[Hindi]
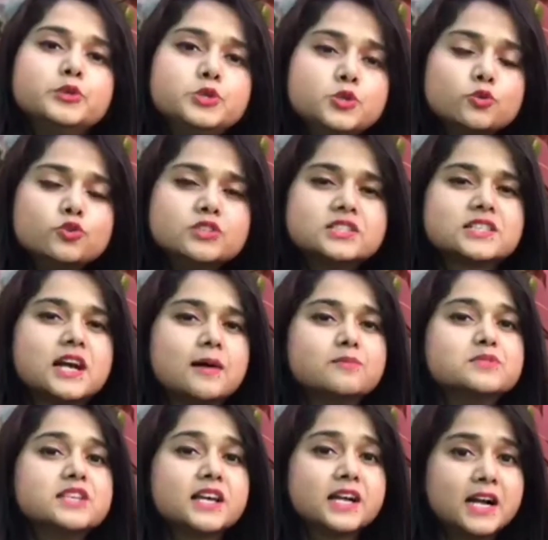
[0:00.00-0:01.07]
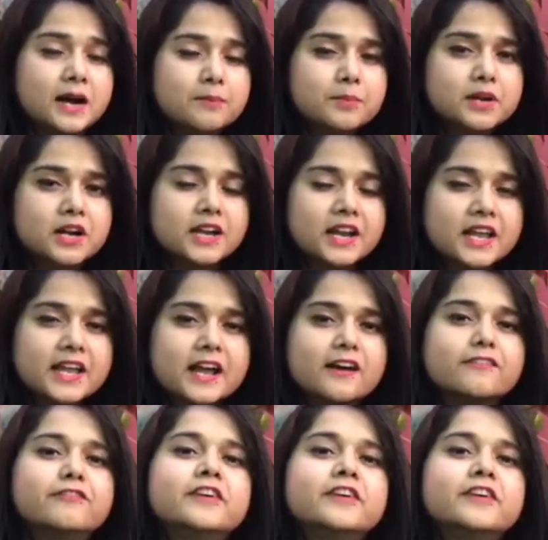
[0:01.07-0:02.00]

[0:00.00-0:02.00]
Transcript: यूज़ कम से कम करें या